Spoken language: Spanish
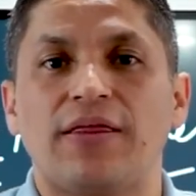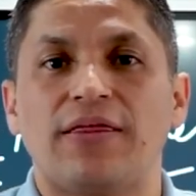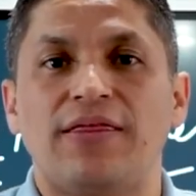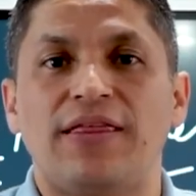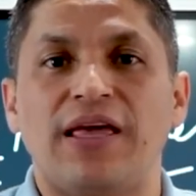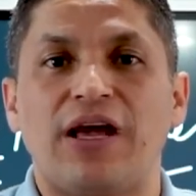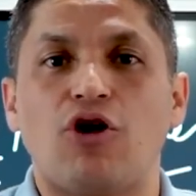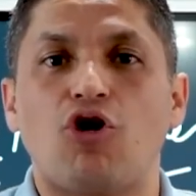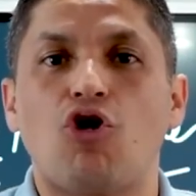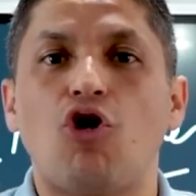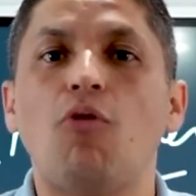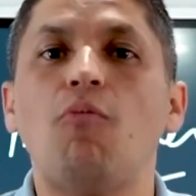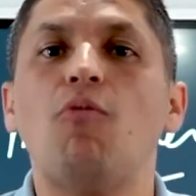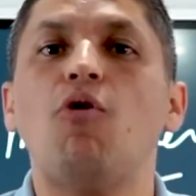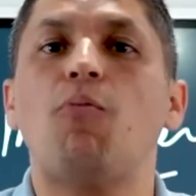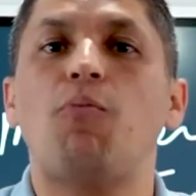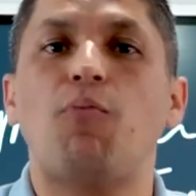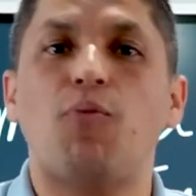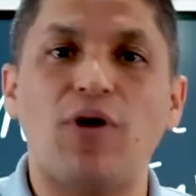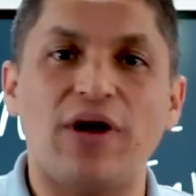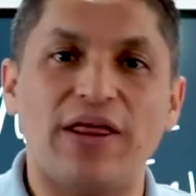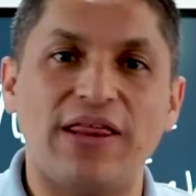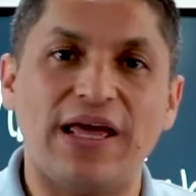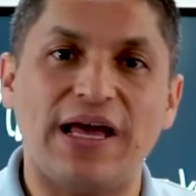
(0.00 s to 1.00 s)
de
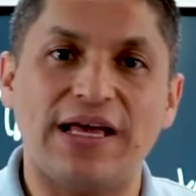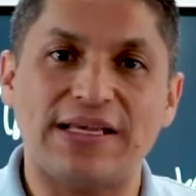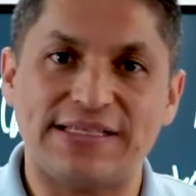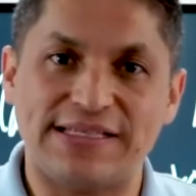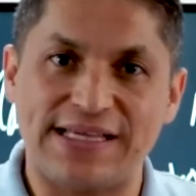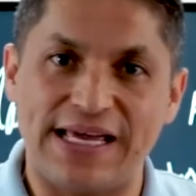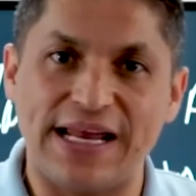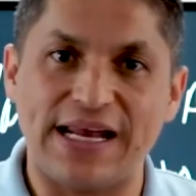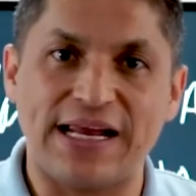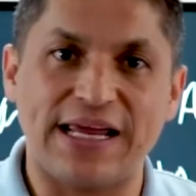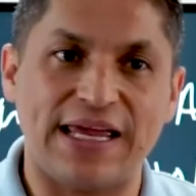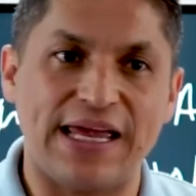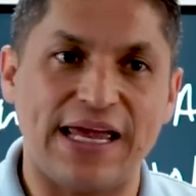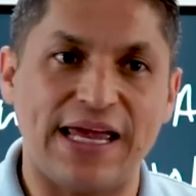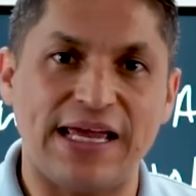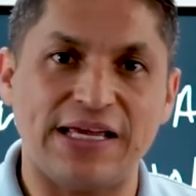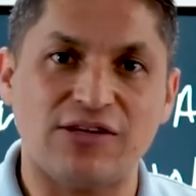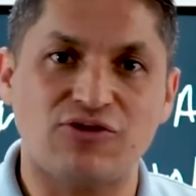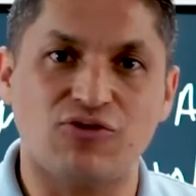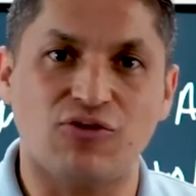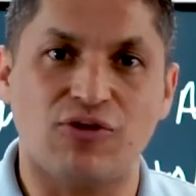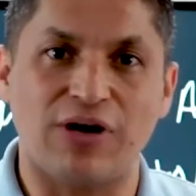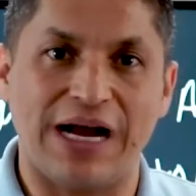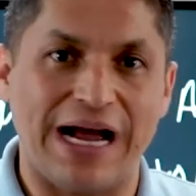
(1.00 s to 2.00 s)
cómo puede hacer
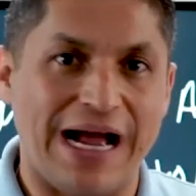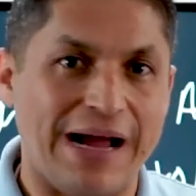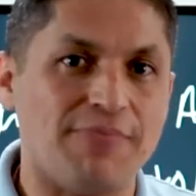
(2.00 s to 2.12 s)
que eso